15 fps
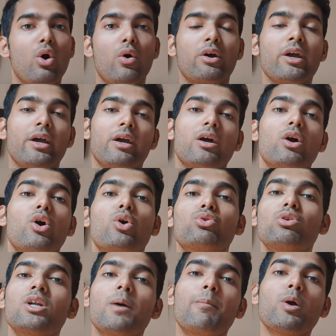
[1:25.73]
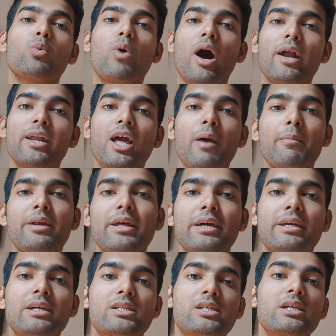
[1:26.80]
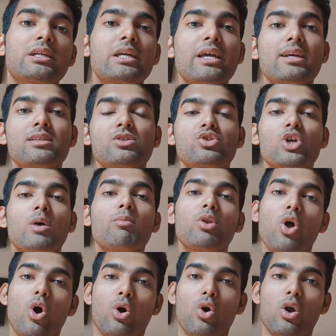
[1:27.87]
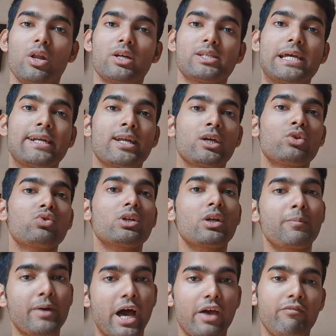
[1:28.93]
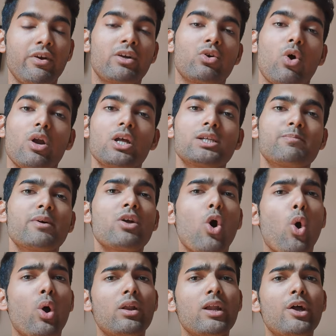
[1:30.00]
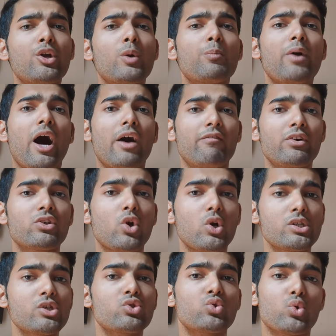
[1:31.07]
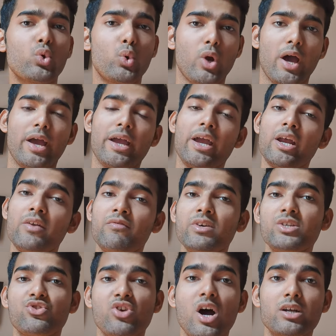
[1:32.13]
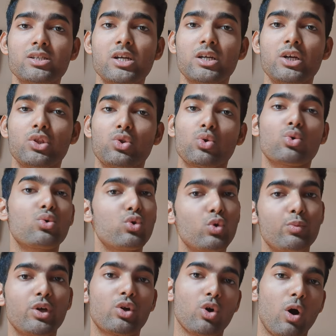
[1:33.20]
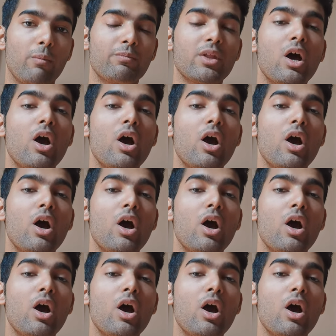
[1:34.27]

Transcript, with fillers: ওকে তো নাম্বার ওয়ানে আমি রেখেছি কিংস্টম ল কলেজ এটা কিন্তু একটা প্রাইভেট কলেজ বাট অন্যান্য প্রাইভেট কলেজের তুলনায় এর ফি স্ট্রাকচার কিন্তু খুবই কম